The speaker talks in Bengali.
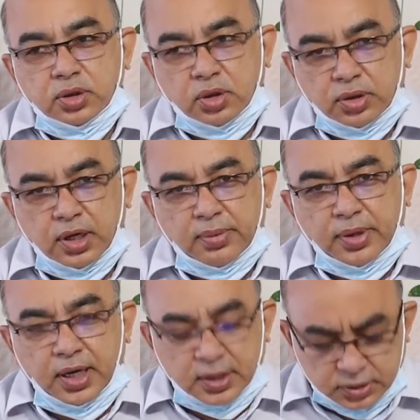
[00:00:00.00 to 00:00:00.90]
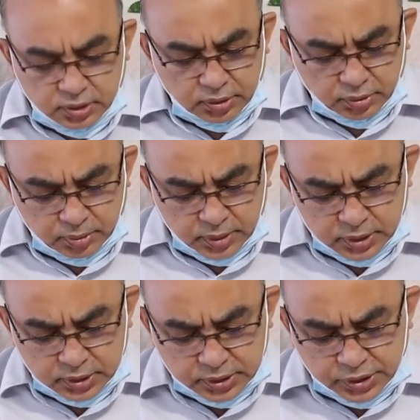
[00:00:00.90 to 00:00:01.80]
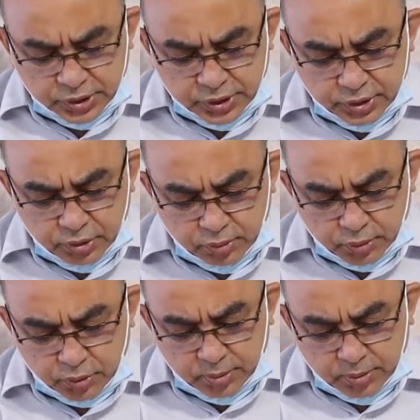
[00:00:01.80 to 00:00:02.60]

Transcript: যখনই আপনি হাঁটাচলা করবেন সিঁড়ি দিয়ে উপরে